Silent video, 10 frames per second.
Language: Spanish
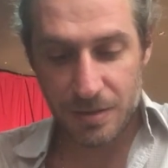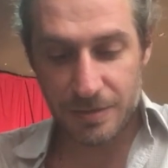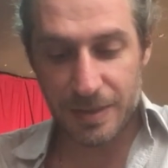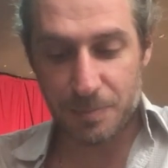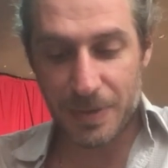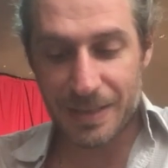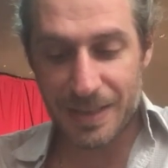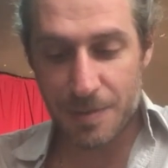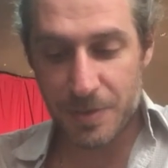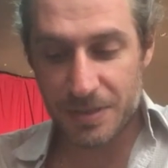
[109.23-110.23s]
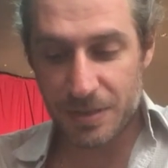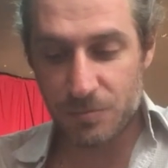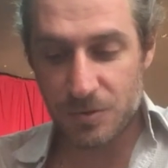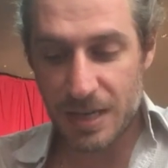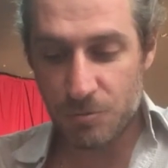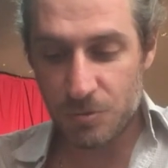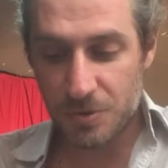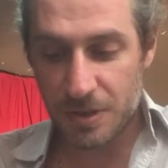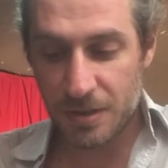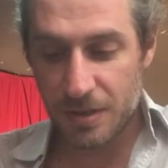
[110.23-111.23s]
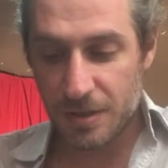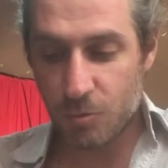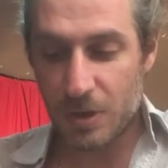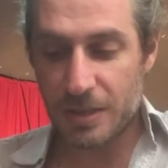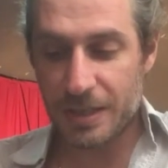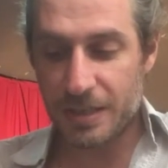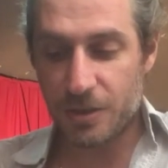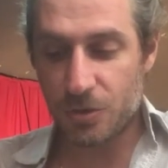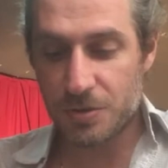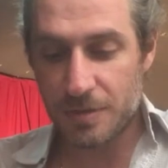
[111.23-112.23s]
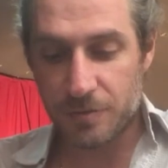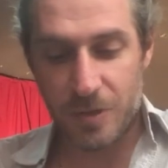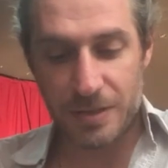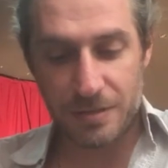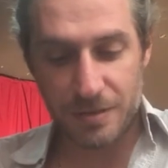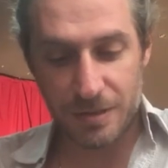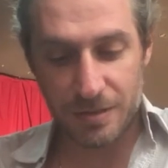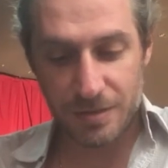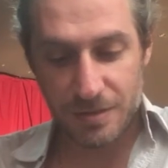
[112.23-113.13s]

desparrámese un sauce cual generosa fuente.